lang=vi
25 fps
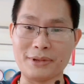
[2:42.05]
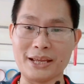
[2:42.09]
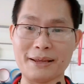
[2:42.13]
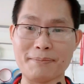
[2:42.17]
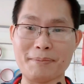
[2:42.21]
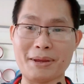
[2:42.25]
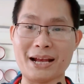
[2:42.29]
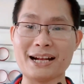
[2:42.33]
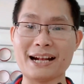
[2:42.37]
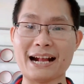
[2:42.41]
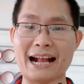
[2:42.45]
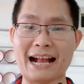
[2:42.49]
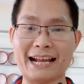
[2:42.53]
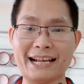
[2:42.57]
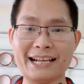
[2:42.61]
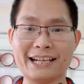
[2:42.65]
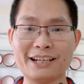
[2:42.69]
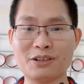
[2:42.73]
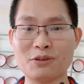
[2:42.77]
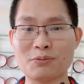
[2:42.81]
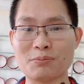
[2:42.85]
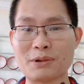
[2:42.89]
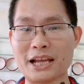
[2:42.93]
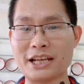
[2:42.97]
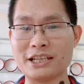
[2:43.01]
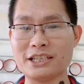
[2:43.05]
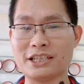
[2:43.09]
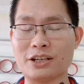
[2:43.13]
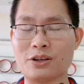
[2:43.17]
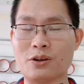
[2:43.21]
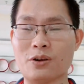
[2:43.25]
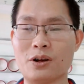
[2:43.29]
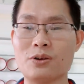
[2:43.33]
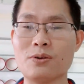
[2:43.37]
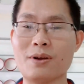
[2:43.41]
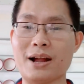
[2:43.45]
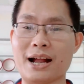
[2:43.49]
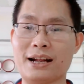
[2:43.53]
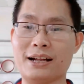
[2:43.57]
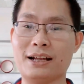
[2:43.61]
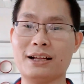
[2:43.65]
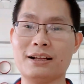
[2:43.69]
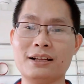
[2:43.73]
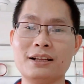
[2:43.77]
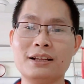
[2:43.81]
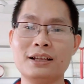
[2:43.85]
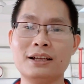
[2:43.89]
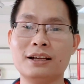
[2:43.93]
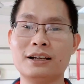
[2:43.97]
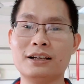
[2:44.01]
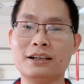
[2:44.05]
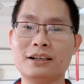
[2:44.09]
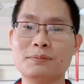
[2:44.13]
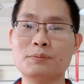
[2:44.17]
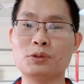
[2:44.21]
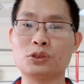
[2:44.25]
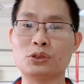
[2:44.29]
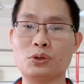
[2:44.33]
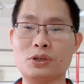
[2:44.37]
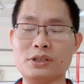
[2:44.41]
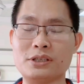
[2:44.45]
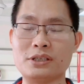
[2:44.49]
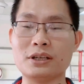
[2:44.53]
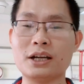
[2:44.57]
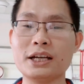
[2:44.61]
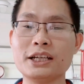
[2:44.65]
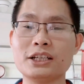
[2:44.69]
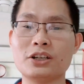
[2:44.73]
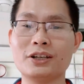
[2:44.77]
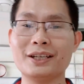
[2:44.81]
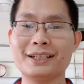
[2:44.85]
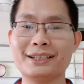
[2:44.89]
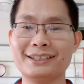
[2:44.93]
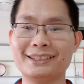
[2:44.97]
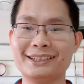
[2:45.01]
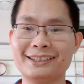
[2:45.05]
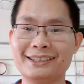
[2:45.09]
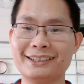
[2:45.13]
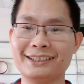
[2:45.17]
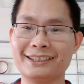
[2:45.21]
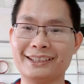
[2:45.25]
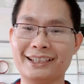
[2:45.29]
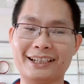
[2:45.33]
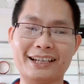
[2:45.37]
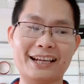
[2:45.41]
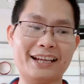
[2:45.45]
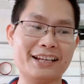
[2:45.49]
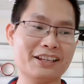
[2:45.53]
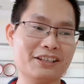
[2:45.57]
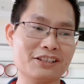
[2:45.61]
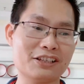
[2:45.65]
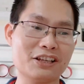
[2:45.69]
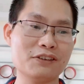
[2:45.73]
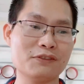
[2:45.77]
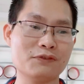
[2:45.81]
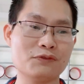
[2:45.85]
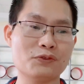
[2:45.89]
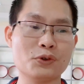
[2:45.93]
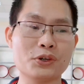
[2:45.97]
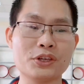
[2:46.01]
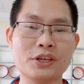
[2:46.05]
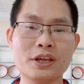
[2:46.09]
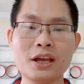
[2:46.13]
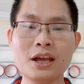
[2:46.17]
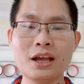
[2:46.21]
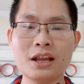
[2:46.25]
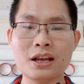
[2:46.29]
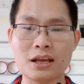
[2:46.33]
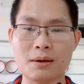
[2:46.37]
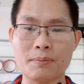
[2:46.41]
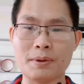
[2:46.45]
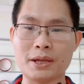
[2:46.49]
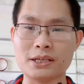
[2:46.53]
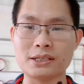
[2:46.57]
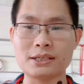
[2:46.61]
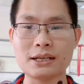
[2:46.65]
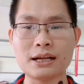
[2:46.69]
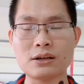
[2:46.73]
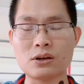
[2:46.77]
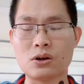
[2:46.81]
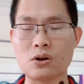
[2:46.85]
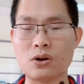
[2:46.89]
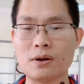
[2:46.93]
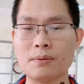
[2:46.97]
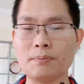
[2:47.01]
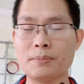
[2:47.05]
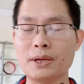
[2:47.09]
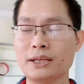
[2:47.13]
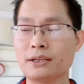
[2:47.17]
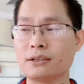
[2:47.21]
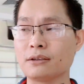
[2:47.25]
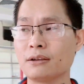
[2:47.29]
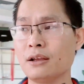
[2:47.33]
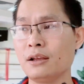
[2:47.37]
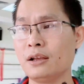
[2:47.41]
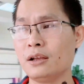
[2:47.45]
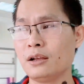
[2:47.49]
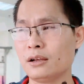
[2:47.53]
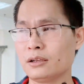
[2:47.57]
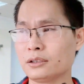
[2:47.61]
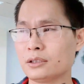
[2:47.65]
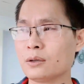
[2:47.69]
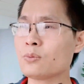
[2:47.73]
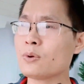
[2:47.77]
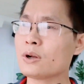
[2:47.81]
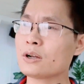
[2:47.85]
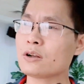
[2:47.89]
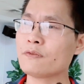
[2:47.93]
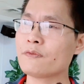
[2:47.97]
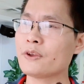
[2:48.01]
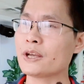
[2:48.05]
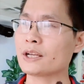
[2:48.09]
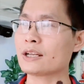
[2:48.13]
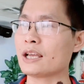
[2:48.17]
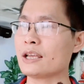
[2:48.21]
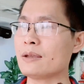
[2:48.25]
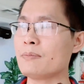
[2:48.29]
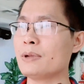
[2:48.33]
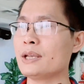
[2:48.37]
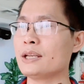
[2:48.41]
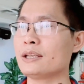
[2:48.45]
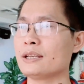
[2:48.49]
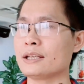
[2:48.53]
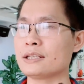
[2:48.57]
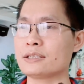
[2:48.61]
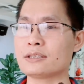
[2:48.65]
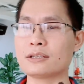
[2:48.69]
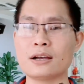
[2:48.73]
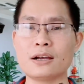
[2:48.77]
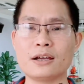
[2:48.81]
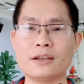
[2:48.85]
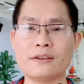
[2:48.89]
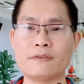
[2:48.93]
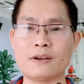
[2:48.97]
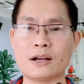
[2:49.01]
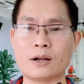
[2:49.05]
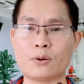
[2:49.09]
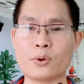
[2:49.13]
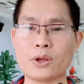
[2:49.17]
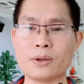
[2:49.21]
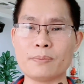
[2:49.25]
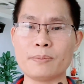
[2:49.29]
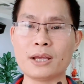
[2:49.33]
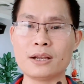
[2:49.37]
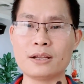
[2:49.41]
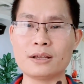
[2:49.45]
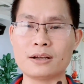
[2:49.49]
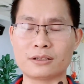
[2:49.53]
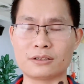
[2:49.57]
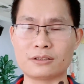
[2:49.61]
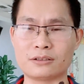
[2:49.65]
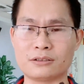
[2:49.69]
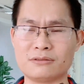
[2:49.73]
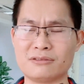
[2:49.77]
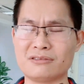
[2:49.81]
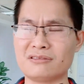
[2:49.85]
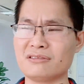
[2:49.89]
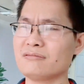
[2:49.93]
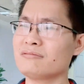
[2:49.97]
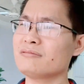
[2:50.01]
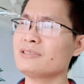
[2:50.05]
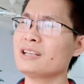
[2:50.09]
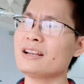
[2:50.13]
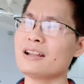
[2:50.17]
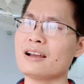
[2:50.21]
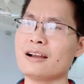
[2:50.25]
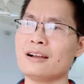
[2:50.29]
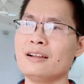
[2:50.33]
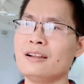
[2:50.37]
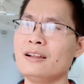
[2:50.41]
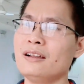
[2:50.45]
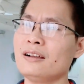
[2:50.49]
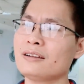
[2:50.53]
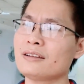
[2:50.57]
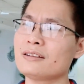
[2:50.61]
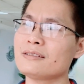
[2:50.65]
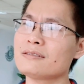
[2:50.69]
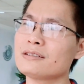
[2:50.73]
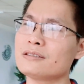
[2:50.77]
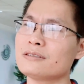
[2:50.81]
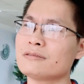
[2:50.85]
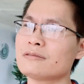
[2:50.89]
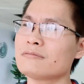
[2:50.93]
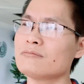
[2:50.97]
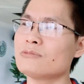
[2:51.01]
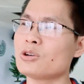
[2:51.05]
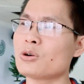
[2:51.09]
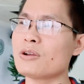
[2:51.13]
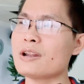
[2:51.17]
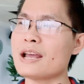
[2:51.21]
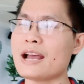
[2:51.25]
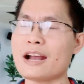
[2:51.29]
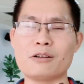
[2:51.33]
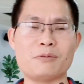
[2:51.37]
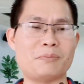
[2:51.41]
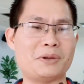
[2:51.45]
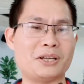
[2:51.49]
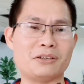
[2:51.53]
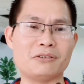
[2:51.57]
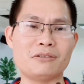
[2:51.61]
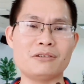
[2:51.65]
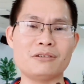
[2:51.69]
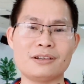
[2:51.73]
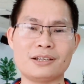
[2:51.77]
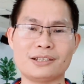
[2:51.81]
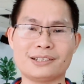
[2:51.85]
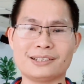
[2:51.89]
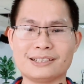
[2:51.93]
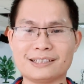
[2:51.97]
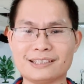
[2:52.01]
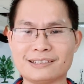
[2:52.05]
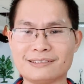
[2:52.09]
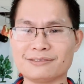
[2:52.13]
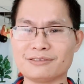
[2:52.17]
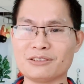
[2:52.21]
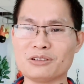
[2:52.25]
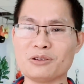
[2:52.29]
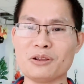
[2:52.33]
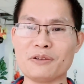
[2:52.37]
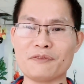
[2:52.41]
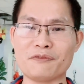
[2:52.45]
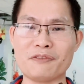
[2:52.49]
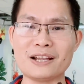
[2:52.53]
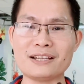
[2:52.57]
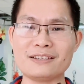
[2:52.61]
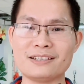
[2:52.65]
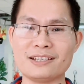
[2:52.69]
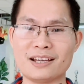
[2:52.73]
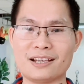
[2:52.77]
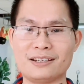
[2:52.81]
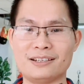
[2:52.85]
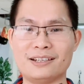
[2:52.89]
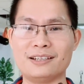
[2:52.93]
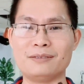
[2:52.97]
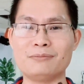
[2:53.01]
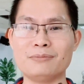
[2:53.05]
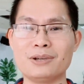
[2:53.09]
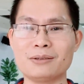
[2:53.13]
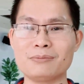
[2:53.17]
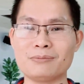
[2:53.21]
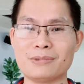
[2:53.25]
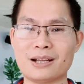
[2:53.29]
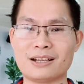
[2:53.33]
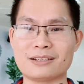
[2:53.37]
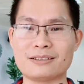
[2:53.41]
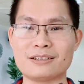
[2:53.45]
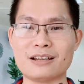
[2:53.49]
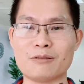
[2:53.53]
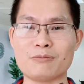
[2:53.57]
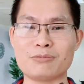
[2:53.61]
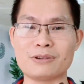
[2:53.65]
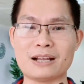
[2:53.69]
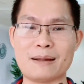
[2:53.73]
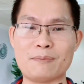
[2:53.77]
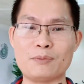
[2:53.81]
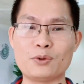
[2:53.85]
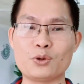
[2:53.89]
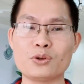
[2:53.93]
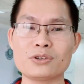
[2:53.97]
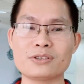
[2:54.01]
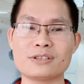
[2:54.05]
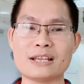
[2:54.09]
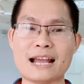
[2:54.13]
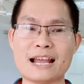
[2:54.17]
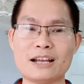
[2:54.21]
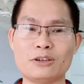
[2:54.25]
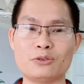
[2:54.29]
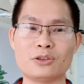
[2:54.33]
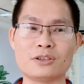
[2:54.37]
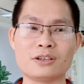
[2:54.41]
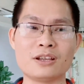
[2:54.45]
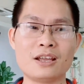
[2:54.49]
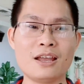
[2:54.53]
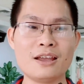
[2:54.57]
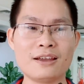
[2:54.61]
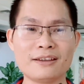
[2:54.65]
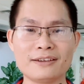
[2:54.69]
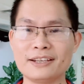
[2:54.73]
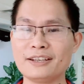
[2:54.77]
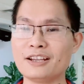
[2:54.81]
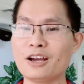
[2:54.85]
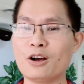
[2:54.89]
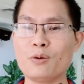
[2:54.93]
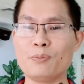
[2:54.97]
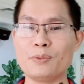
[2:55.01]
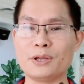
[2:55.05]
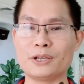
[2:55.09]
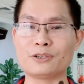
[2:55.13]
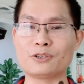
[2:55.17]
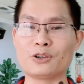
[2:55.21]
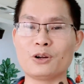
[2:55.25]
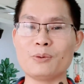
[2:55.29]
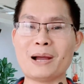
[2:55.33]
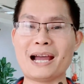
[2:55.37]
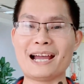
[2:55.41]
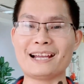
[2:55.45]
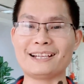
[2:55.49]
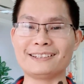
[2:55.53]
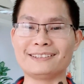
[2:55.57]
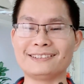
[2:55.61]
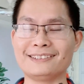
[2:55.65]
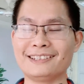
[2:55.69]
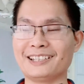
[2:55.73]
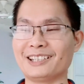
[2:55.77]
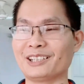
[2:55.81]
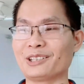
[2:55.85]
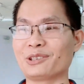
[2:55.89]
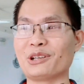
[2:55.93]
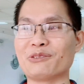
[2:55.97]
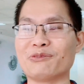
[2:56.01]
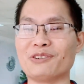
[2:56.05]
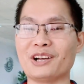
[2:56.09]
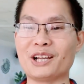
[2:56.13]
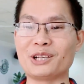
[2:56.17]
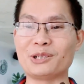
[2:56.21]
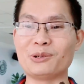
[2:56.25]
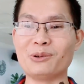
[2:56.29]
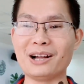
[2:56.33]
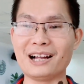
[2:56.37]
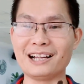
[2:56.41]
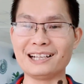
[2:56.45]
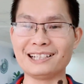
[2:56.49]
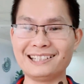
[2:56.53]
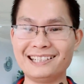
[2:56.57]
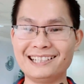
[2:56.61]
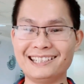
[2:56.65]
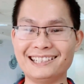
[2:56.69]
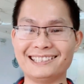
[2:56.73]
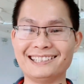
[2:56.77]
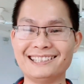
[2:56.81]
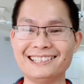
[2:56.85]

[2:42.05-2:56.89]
bé gái lúc đấy chỉ có khoảng à, hơn một tuổi rưỡi thôi thì đấy là rất là vui là mình sẽ có mình thông qua công việc đấy mình lại chơi và quen biết được có nghĩa là cái sự mối quan hệ của mình nó lại nó lại phát triển đến mức mà trong cả một quốc gia luôn đi đâu mình cũng có bạn thật là tuyệt vời đúng không ạ